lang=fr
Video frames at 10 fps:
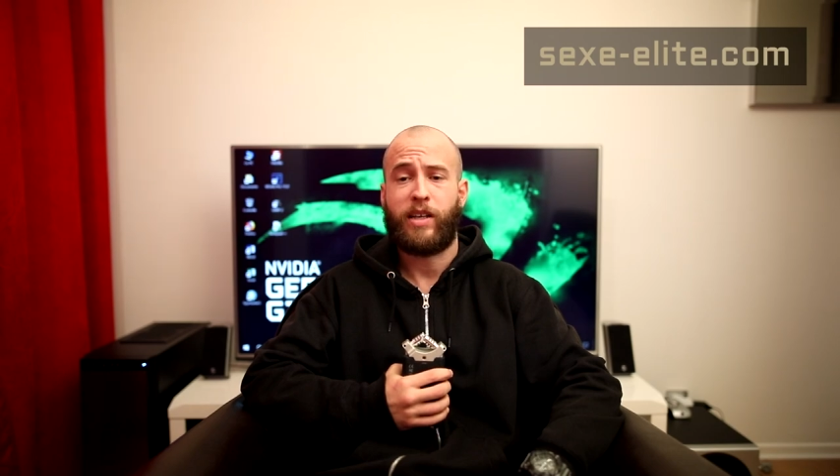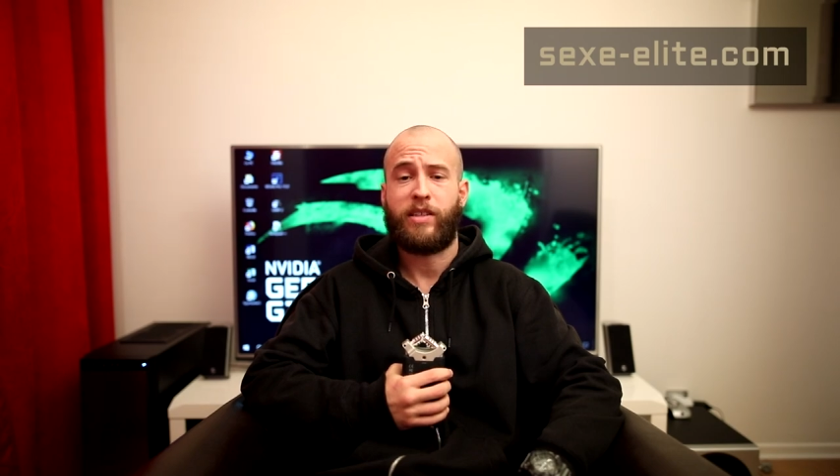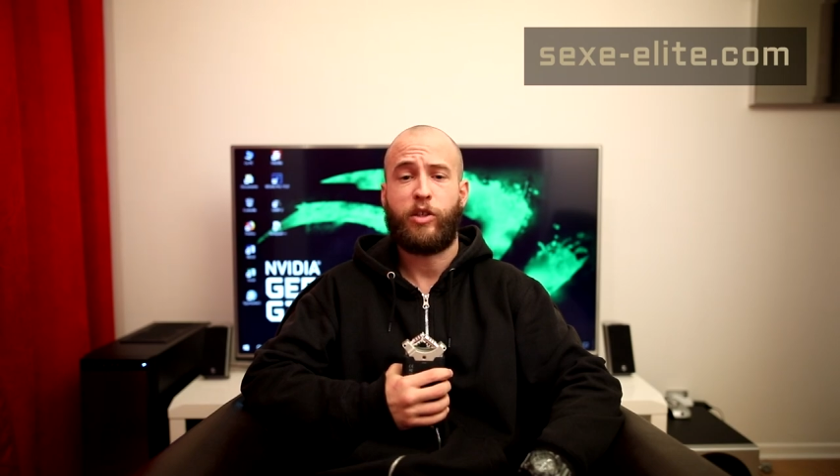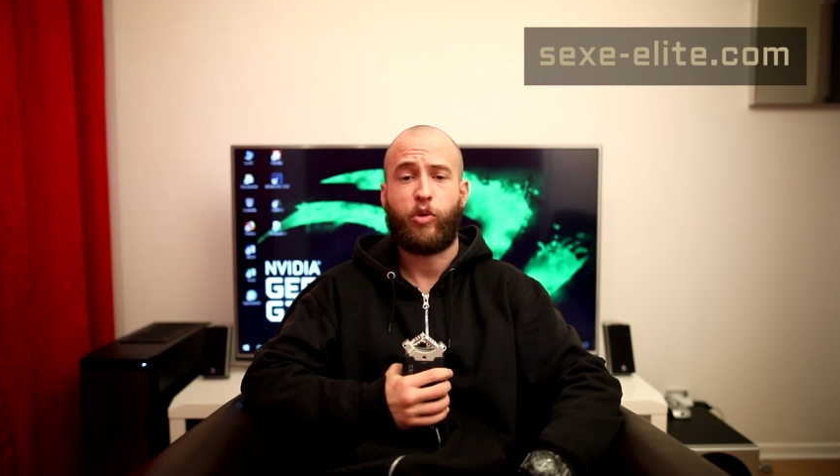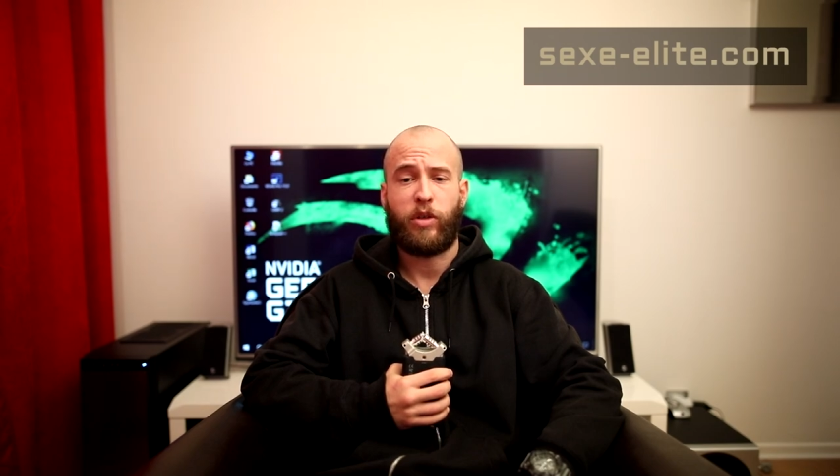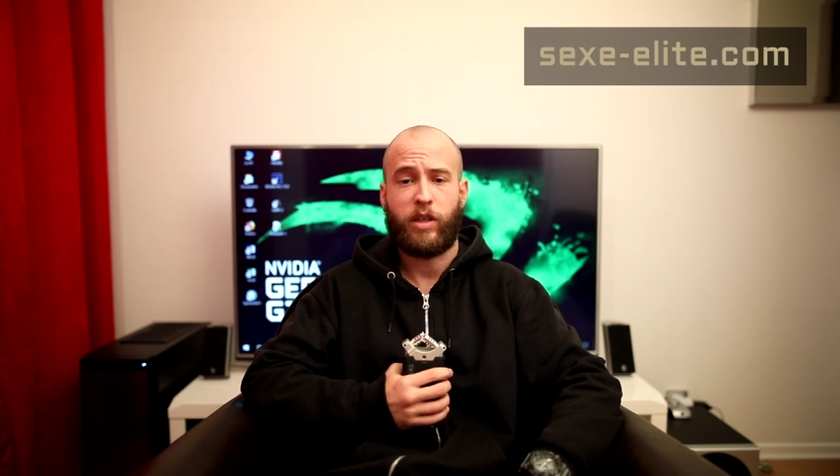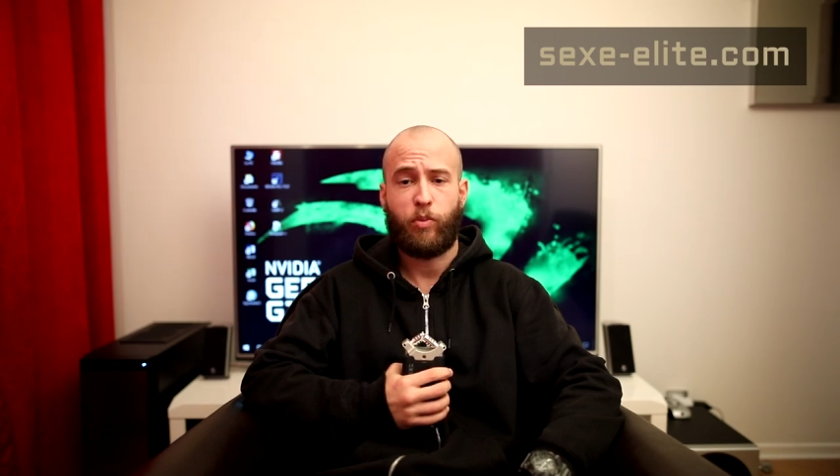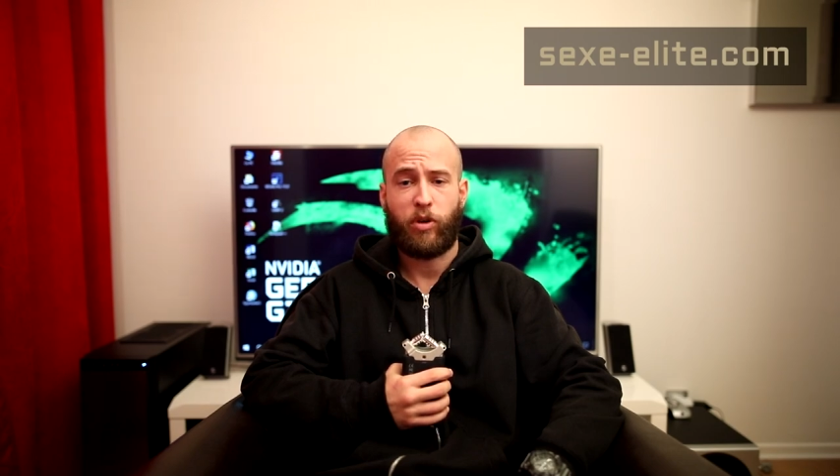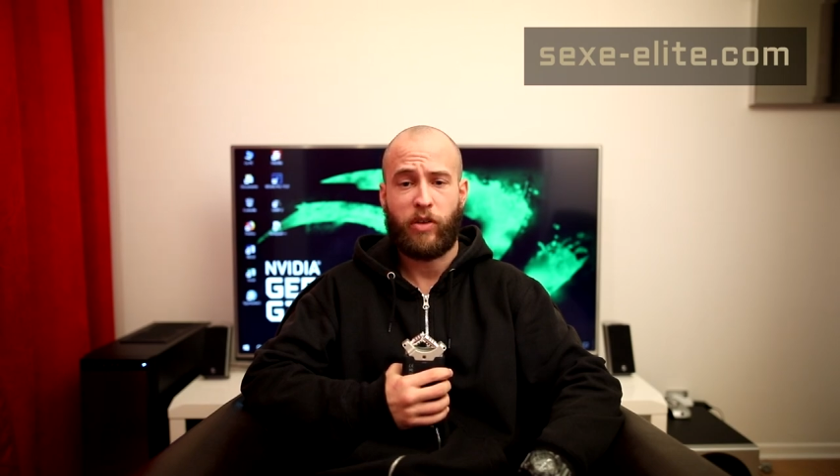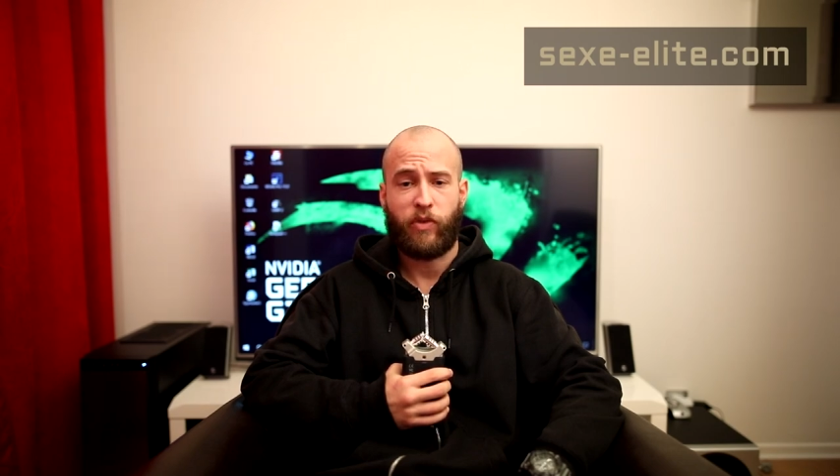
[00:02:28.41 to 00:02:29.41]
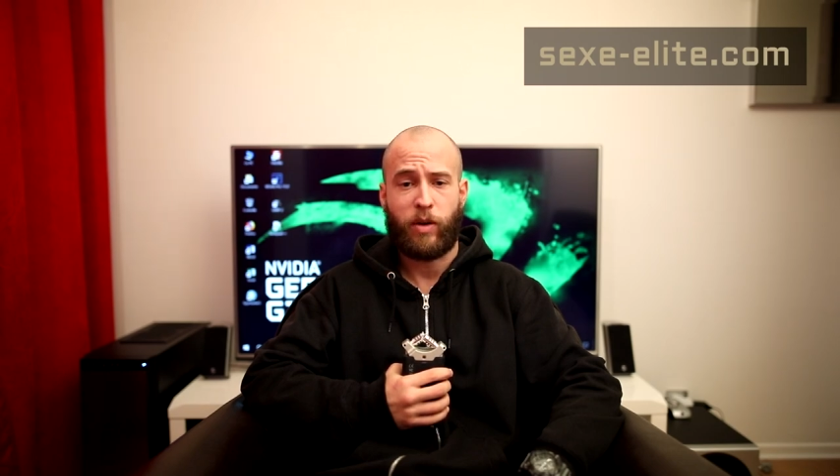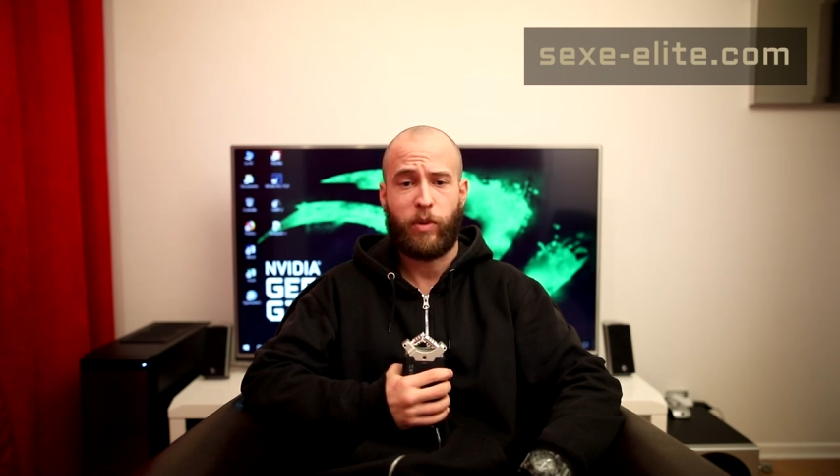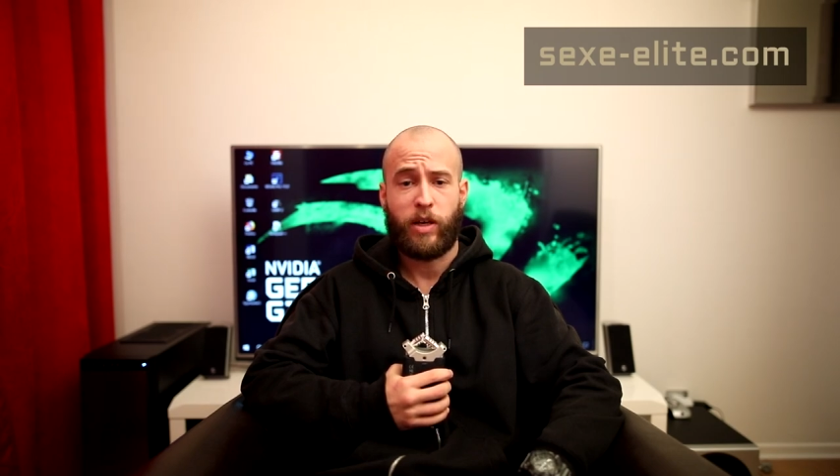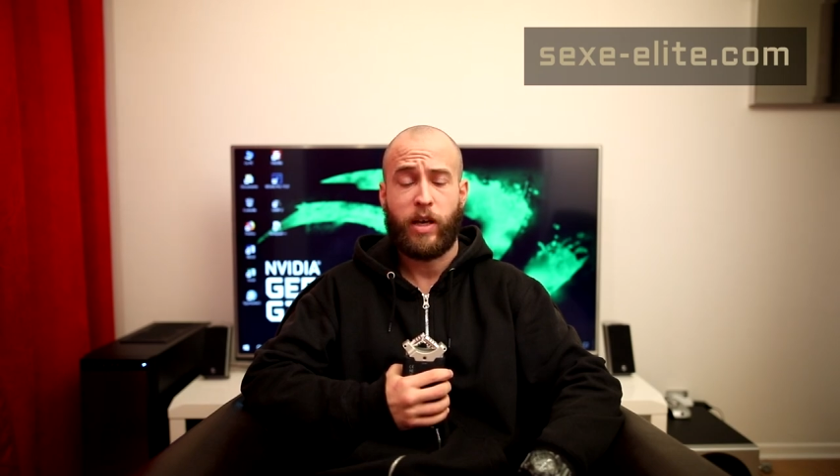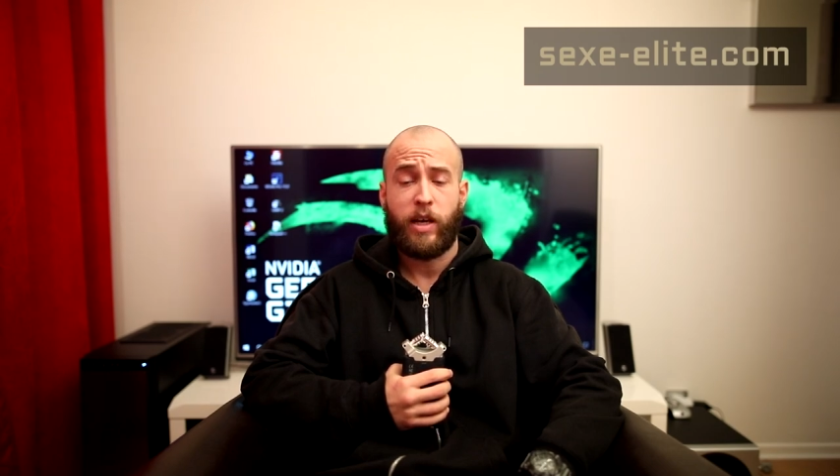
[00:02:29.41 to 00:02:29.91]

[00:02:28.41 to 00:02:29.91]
la sécurité pour les femmes